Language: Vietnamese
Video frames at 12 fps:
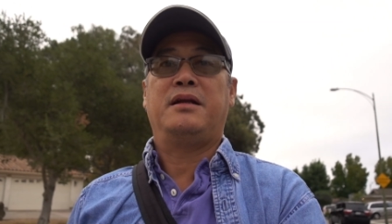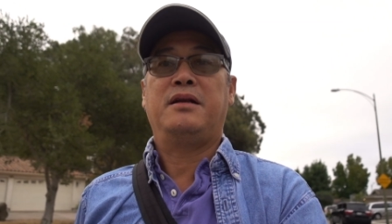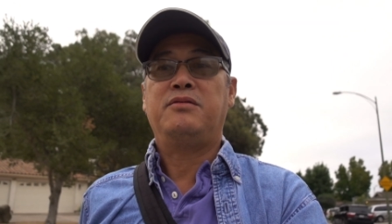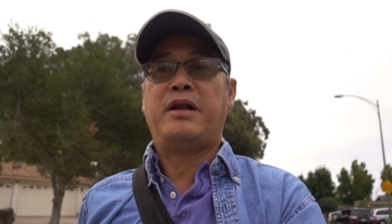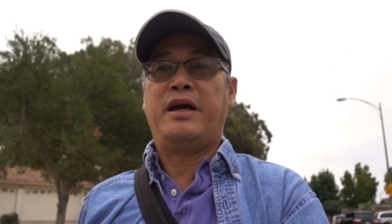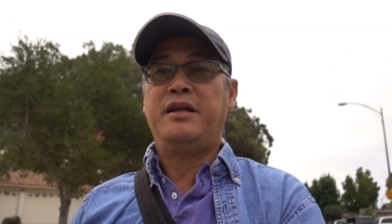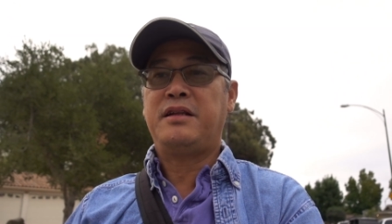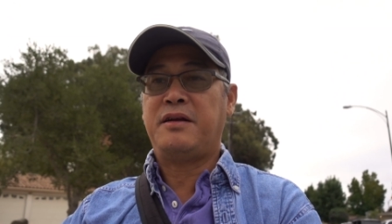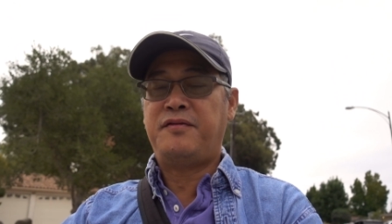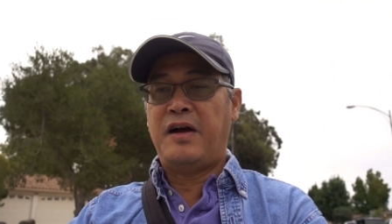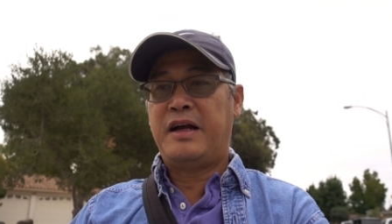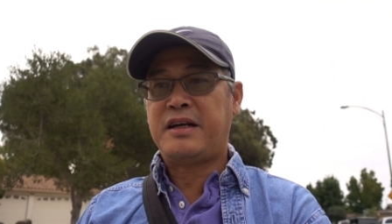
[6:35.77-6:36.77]
Lúc nãy
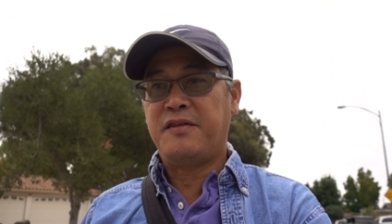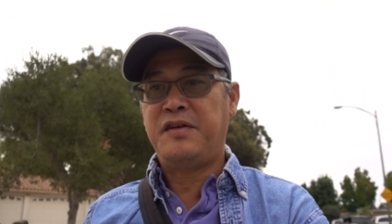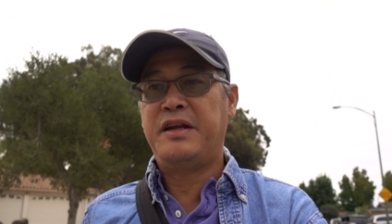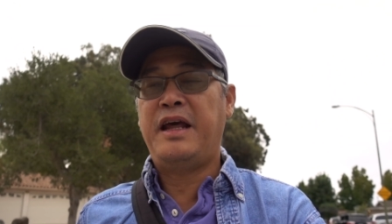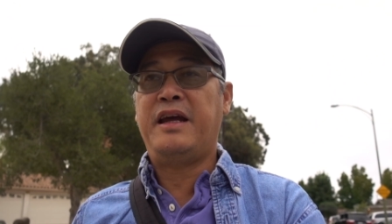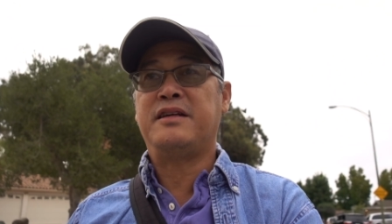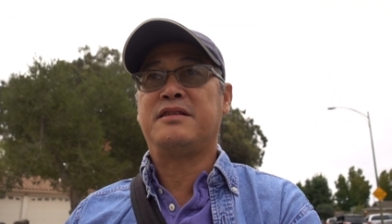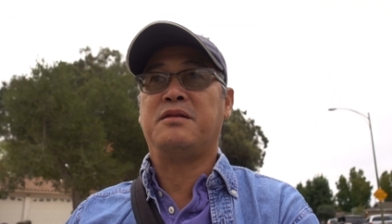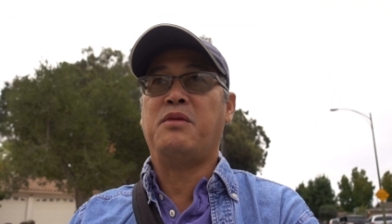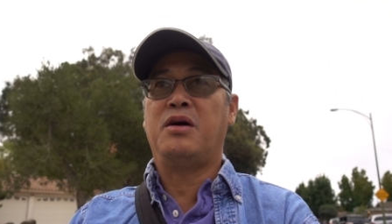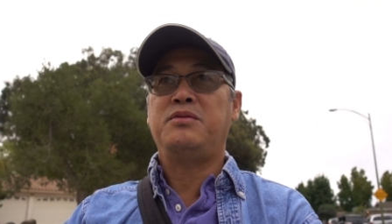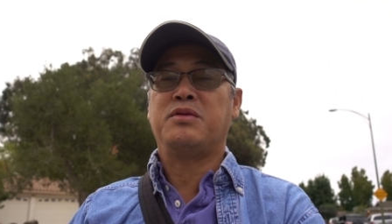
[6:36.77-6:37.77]
pha cà phê đen
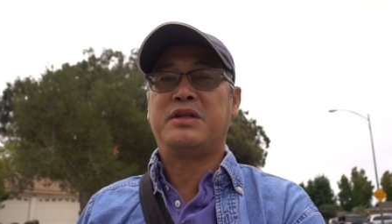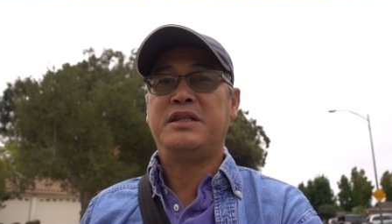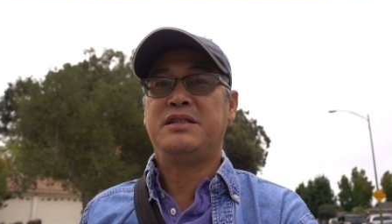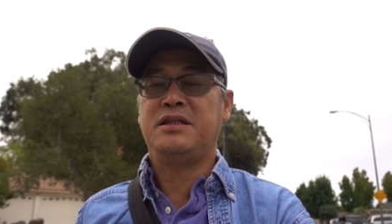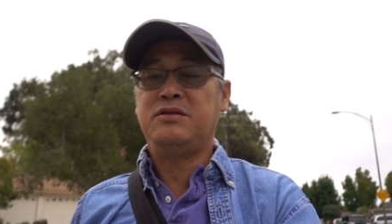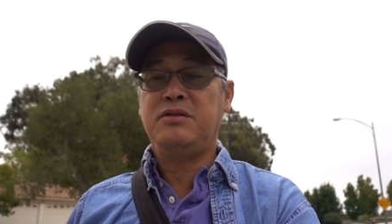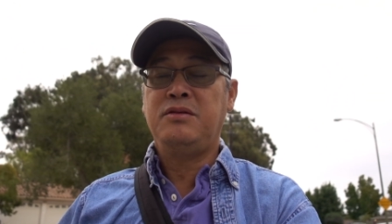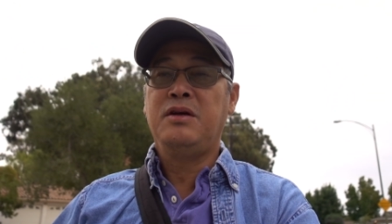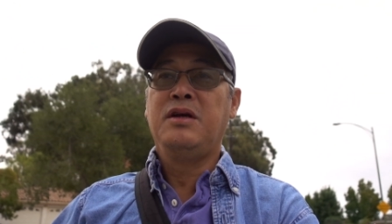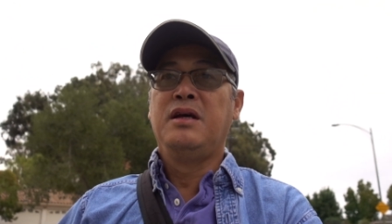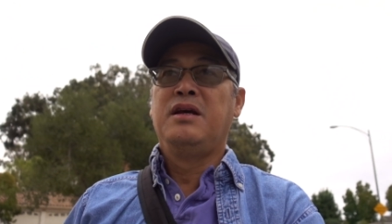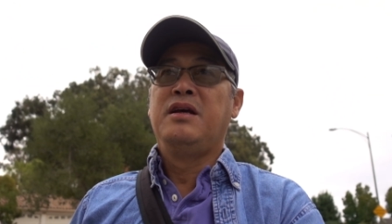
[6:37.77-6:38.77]
rồi bỏ một tí xíu
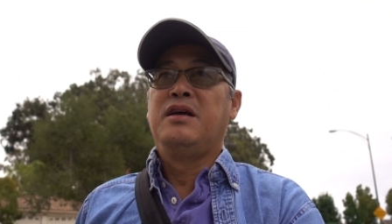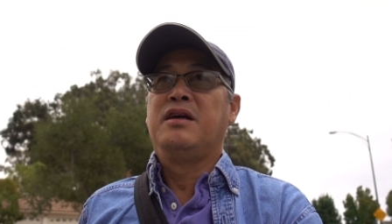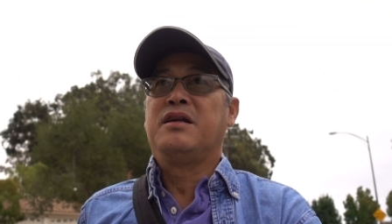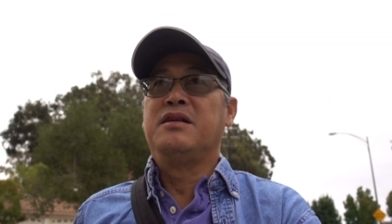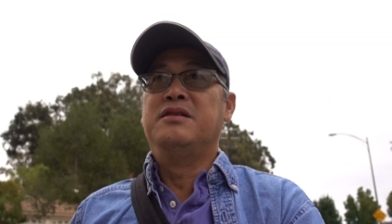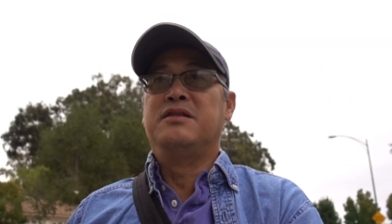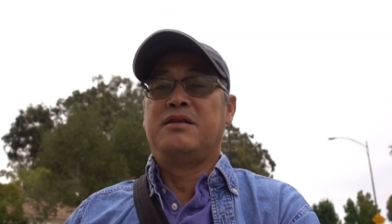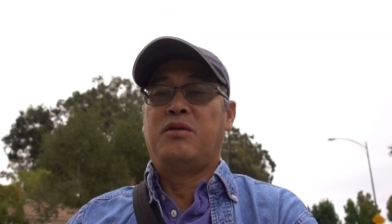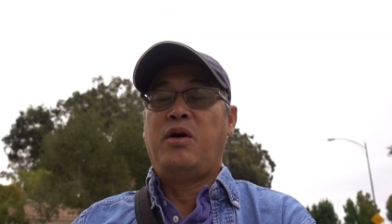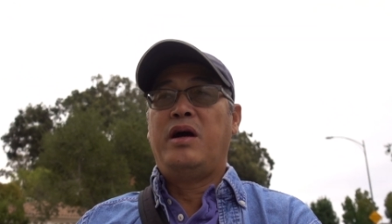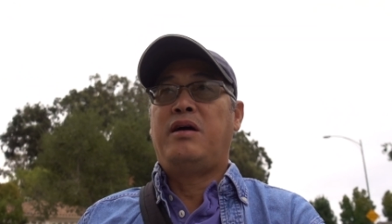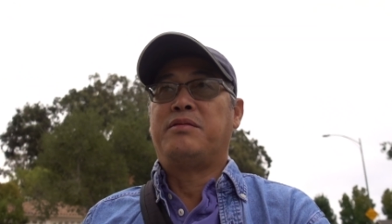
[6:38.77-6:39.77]
đường
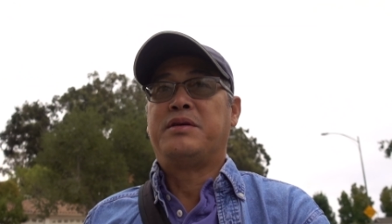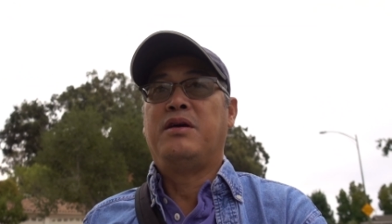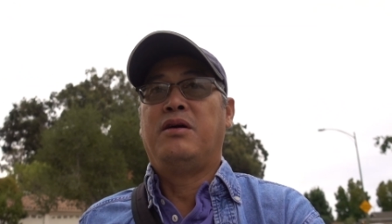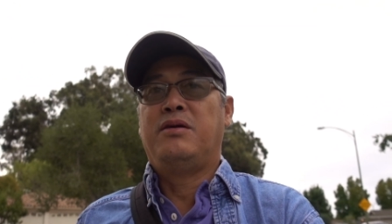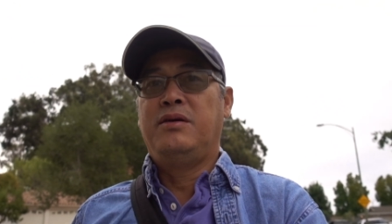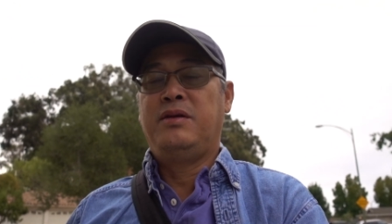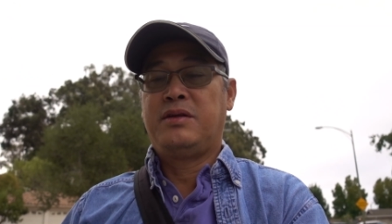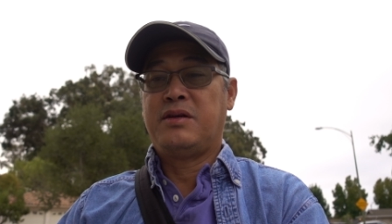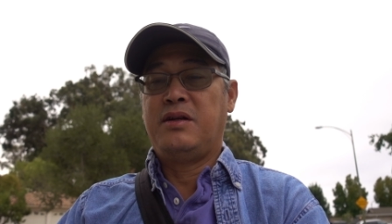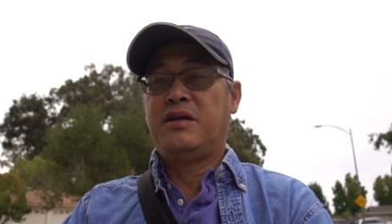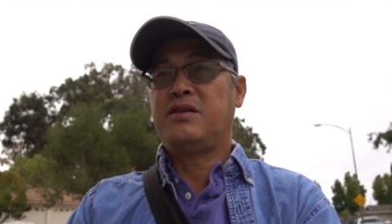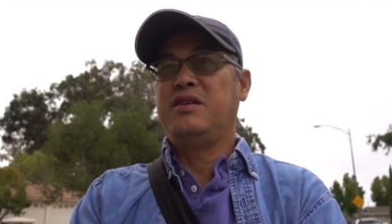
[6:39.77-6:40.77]
hóa học vô
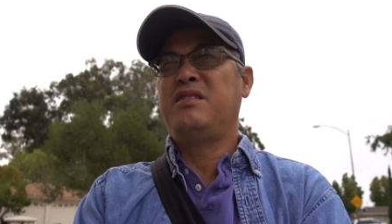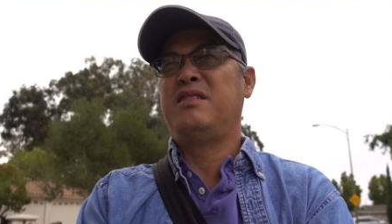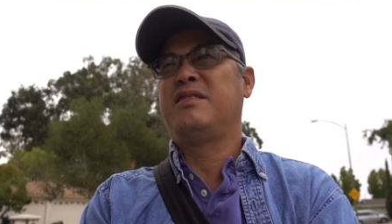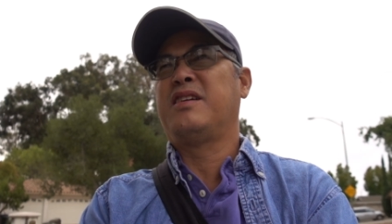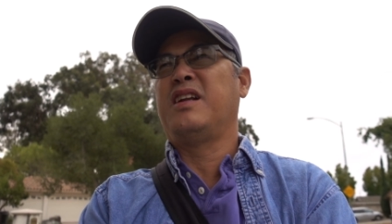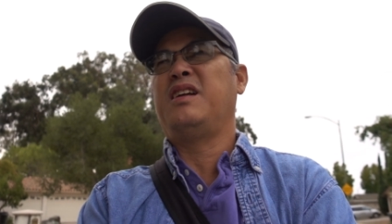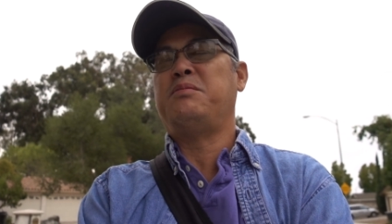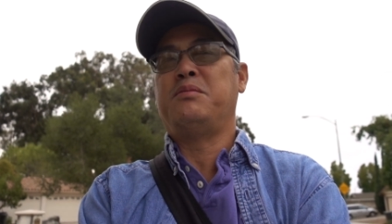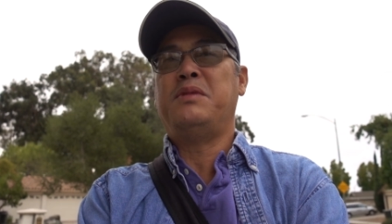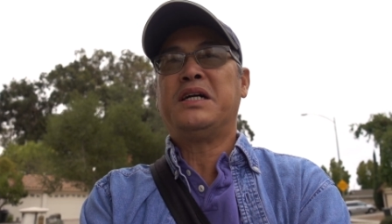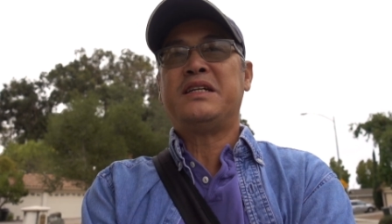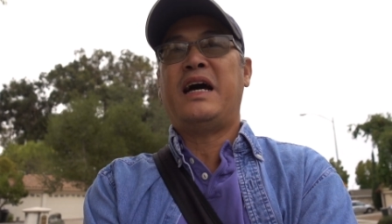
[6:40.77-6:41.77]
cho nó cho nó
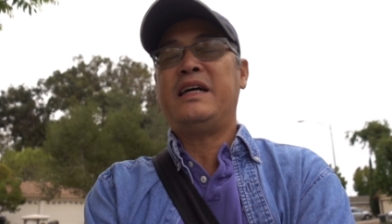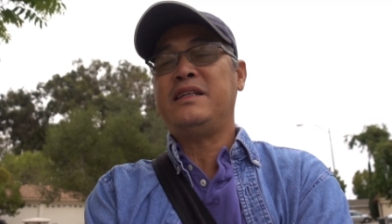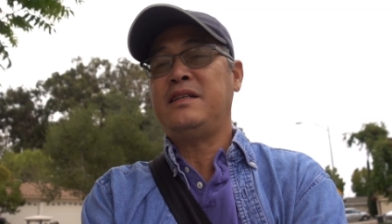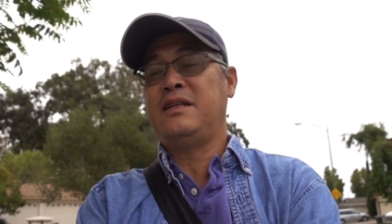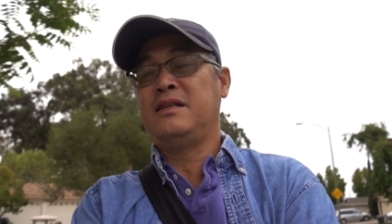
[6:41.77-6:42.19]
bớt đắng,